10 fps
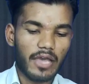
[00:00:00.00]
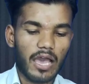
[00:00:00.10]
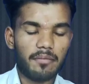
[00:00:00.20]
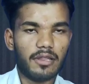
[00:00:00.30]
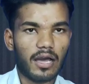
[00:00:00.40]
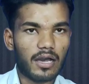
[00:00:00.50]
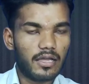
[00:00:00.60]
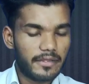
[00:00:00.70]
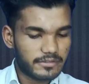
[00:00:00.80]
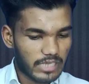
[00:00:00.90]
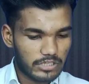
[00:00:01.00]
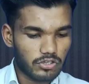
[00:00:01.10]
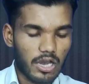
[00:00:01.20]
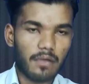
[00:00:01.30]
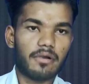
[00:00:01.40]
न्याय मिला
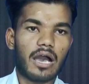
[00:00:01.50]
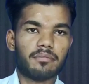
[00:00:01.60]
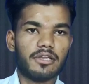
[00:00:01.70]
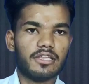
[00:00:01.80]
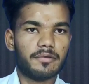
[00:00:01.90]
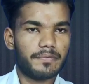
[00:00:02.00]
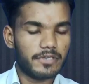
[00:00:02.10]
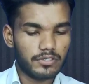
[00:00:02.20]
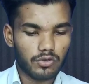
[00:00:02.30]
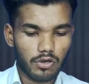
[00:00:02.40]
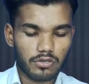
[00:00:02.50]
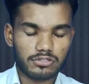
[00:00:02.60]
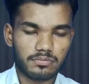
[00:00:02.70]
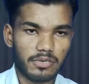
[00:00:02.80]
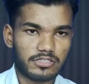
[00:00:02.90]
साथियों अब आपने जो वीडियो और
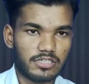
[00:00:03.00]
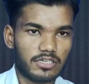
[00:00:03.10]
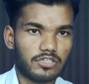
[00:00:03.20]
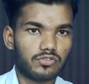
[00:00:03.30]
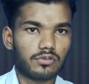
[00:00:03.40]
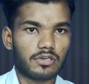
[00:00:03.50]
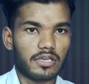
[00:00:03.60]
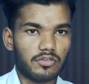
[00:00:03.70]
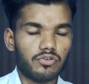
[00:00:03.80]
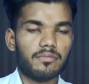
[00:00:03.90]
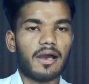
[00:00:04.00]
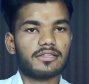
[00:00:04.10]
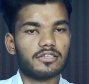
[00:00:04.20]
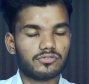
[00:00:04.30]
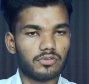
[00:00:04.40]
इस बच्चे की जो कही हुई
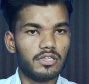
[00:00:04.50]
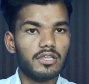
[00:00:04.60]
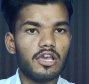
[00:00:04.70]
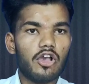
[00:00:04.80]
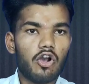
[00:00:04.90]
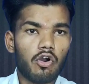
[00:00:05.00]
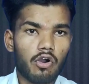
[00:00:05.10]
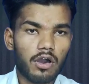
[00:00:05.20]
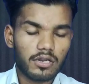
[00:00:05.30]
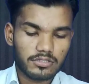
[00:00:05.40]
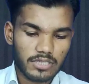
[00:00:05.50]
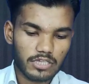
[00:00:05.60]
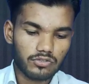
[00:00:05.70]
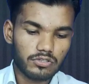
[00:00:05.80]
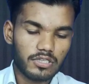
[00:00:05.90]
बातें सुनी और
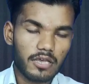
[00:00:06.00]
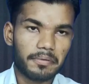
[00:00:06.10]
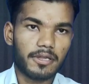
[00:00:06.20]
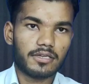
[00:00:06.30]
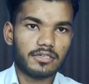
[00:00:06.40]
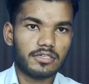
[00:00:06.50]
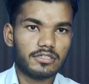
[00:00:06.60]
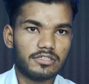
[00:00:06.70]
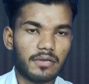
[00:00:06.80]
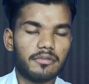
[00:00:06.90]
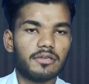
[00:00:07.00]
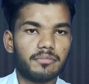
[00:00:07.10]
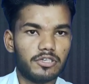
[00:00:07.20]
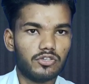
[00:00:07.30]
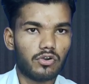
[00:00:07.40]
साथियों ये फिर जब ये
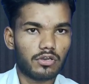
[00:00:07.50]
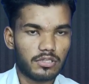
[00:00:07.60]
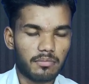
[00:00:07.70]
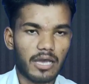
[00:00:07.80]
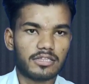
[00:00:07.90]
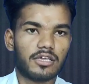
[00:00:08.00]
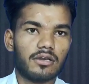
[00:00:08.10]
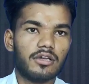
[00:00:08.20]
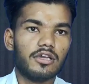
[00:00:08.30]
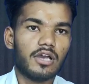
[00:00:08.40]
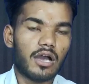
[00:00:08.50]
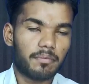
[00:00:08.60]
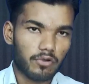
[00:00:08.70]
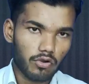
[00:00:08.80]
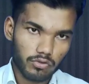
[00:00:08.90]
वीडियो और ये बातें
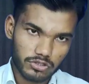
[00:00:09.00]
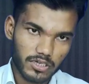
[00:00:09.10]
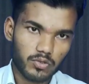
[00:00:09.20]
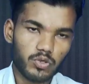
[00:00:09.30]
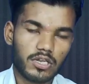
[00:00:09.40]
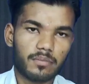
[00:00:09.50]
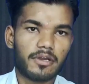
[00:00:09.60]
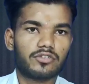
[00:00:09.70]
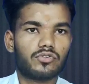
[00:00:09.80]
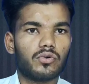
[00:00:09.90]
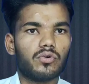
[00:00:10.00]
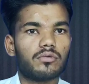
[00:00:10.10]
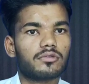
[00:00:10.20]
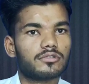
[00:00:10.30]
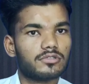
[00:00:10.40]
अपलोड होती हैं ट्विटर पर तो
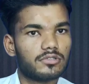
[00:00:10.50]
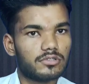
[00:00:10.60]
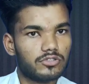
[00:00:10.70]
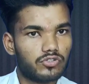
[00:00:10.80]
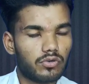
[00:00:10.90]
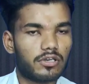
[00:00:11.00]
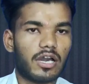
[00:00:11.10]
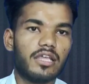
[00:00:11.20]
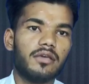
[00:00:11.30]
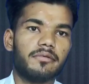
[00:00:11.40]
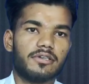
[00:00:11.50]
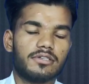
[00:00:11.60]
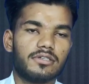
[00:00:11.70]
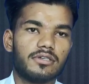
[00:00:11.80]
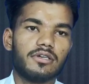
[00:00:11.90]
जो गरीब
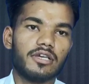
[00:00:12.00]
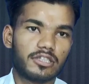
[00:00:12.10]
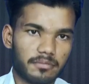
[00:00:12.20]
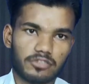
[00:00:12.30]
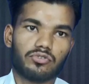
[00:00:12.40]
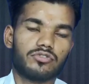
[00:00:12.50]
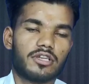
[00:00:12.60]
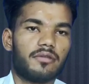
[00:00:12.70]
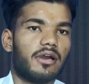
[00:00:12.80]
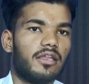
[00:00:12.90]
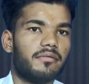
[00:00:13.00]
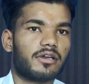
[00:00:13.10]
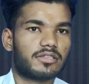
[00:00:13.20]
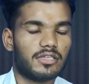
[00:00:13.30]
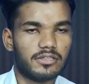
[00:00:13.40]
हित में सोचने वाले
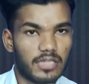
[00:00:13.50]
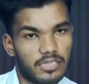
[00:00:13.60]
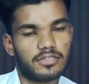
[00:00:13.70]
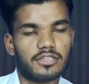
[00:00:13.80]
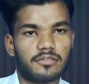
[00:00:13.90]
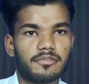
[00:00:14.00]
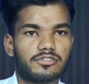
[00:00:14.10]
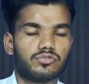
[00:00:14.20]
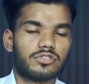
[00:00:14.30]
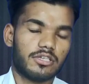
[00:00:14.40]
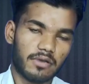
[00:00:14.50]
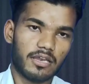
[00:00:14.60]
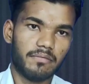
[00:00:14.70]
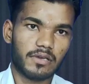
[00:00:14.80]
व्यक्ति दलित हित में सोचने वाले